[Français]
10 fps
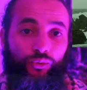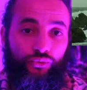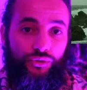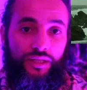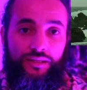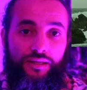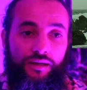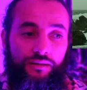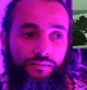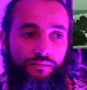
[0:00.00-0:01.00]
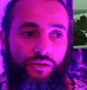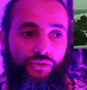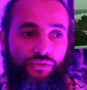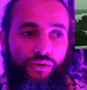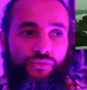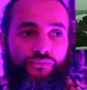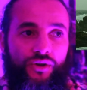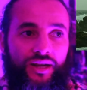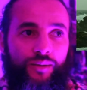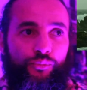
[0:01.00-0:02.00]
contentés de ça. Une
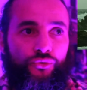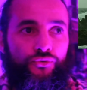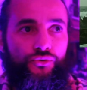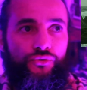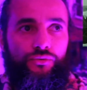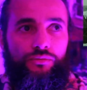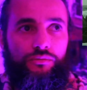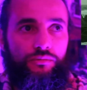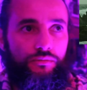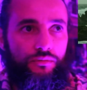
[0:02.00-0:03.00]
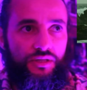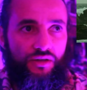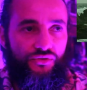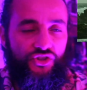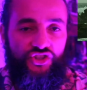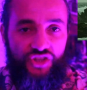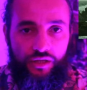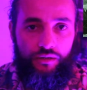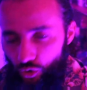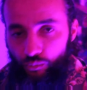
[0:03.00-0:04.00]
fois que la banlieue les a fait
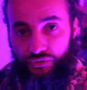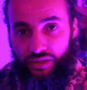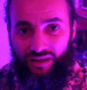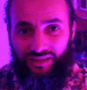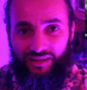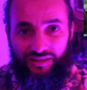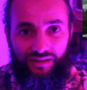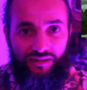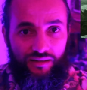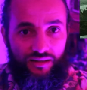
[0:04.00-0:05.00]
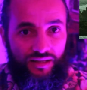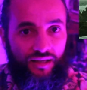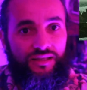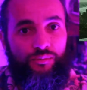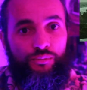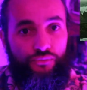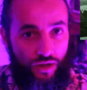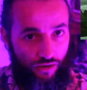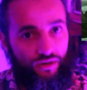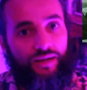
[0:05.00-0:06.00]
chier, ils ont commencé à attaquer les quartiers
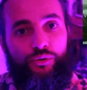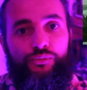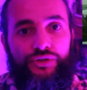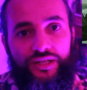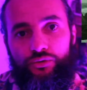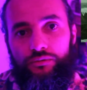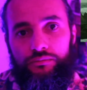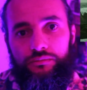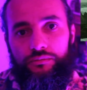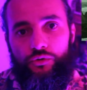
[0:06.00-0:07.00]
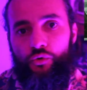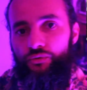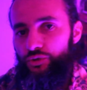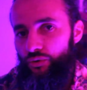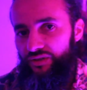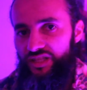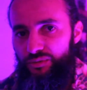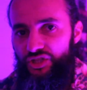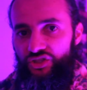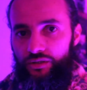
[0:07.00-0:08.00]
populaires avec la boboisation. On le voit sur Venice
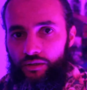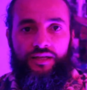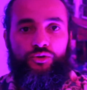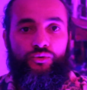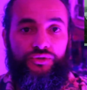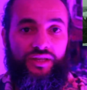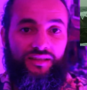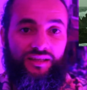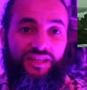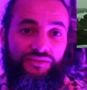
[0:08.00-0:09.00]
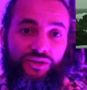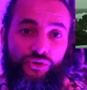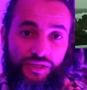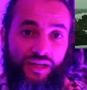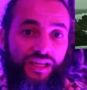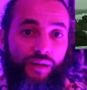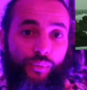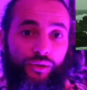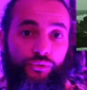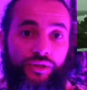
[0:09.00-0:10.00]
Beach. Et ils ont aussi attaqué des villes côtières qui
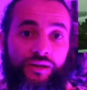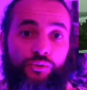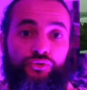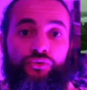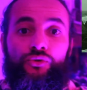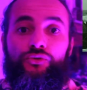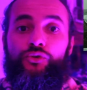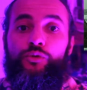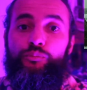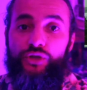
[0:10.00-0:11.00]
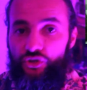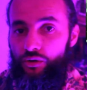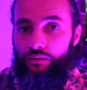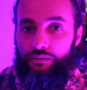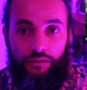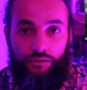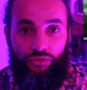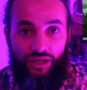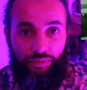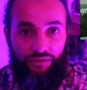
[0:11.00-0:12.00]
appartenaient aux autochtones pêcheurs.
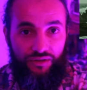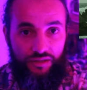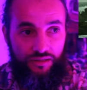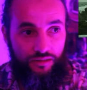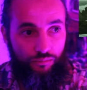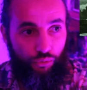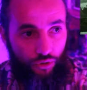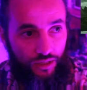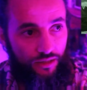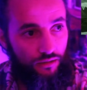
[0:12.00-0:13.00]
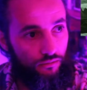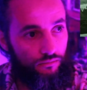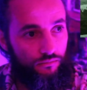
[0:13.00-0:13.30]
Donc après Venice, Brooklyn,